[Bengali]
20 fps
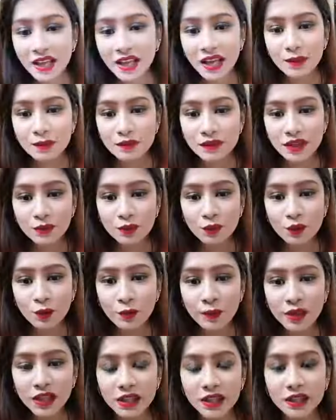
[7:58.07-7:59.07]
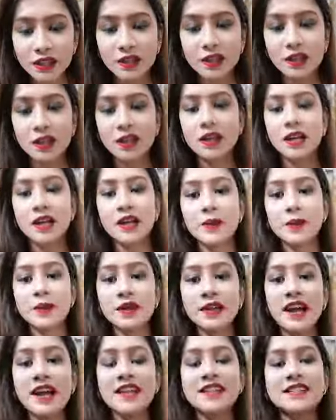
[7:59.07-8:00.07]
এমডি মুমিন
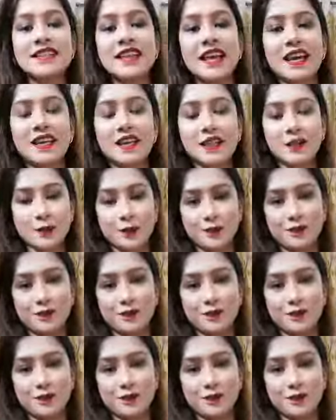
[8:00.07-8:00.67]
নাইস থ্যাংক ইউ